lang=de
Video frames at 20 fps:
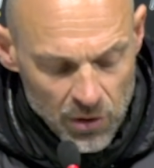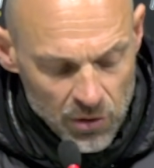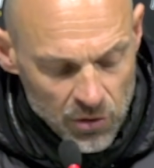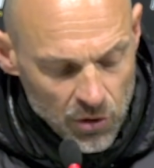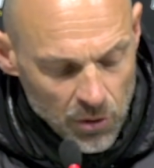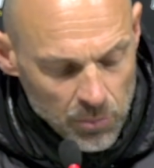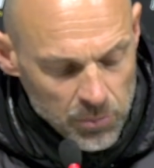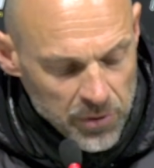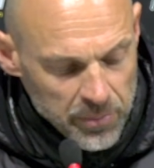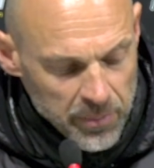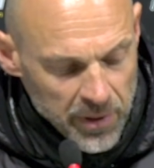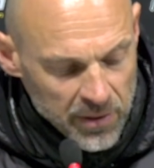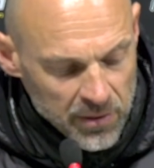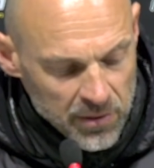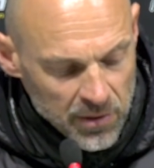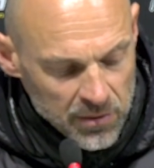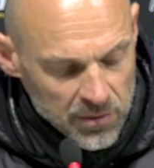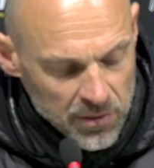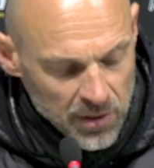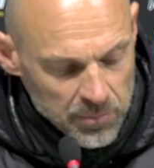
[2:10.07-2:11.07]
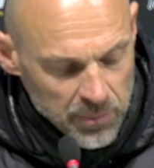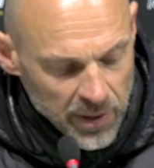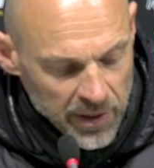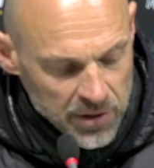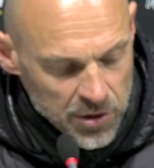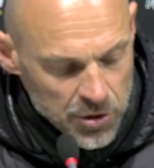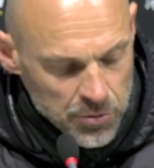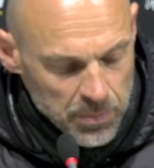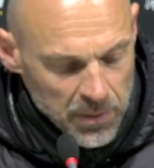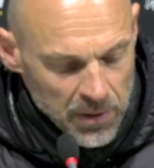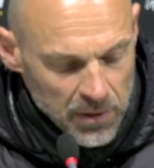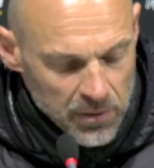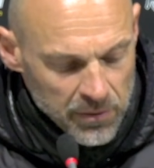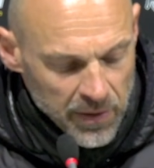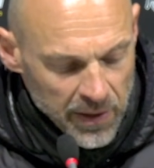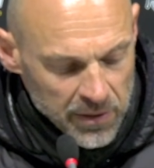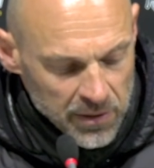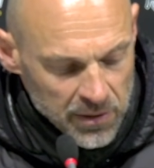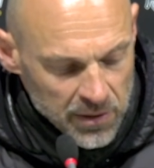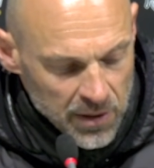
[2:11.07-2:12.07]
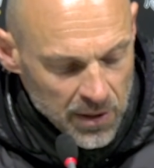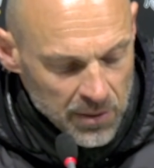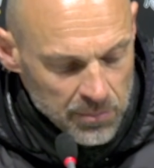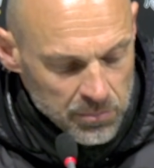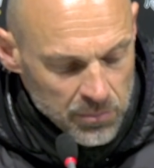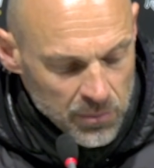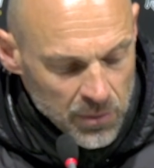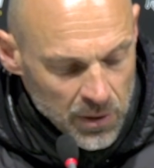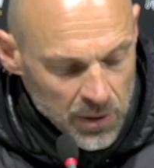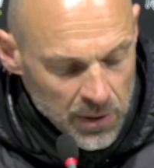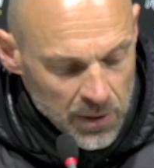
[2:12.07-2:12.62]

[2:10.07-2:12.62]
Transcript: ein Kompliment an, an meine Spieler weitergeben